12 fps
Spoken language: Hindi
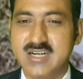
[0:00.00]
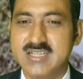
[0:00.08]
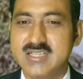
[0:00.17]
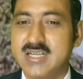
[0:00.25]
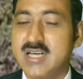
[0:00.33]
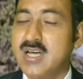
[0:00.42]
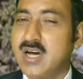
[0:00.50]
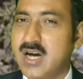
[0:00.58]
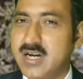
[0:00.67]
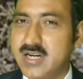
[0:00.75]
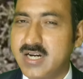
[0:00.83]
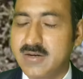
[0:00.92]
कर लेते हैं
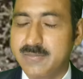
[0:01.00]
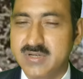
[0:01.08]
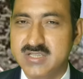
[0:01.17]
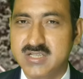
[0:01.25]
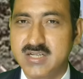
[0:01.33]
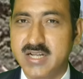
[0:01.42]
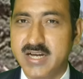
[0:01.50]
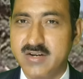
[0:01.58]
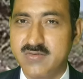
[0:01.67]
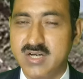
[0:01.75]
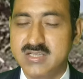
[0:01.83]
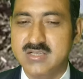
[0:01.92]
हंड्रेड परसेंट
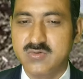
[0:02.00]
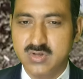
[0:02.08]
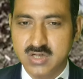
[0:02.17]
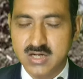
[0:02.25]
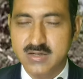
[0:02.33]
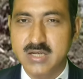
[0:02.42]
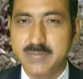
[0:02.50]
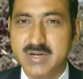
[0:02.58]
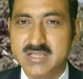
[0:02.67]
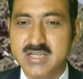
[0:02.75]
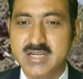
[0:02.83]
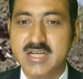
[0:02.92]
एडवांस वो आगे हम
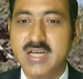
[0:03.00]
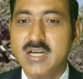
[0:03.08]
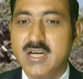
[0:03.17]
बात करेंगे